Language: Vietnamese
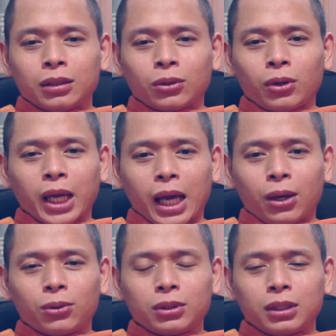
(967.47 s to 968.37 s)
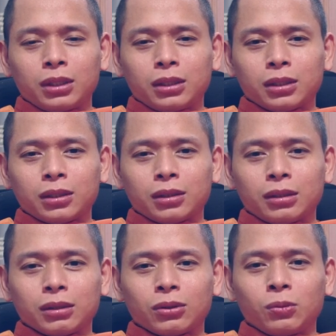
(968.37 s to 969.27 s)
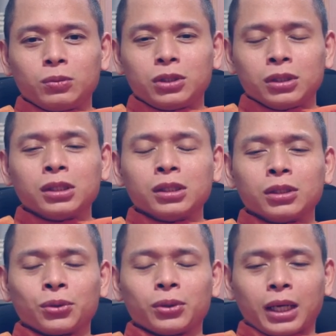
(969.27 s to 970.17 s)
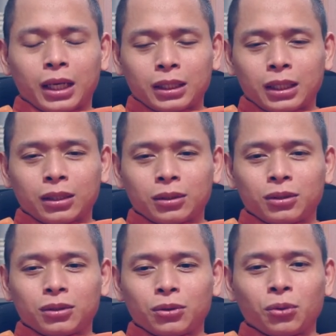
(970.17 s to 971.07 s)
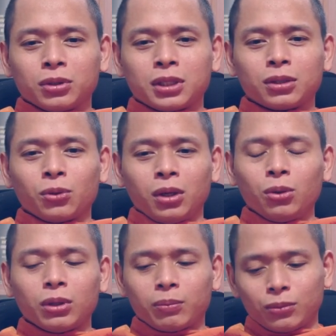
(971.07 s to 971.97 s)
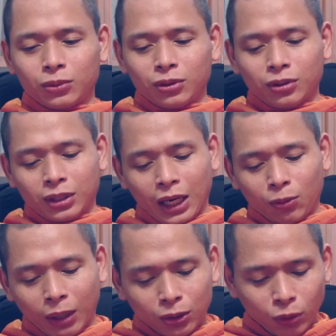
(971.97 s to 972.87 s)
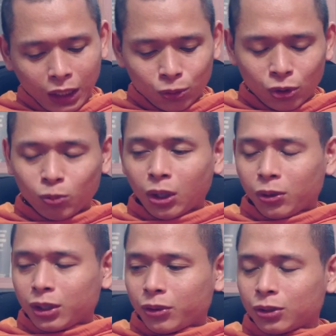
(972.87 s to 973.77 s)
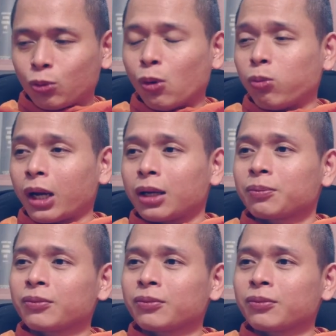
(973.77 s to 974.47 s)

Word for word: có khảo thì cũng chừa chừa tôi ra nha tôi sức tôi yếu lắm khảo mạnh quá tôi chịu không nổi đâu tôi bung á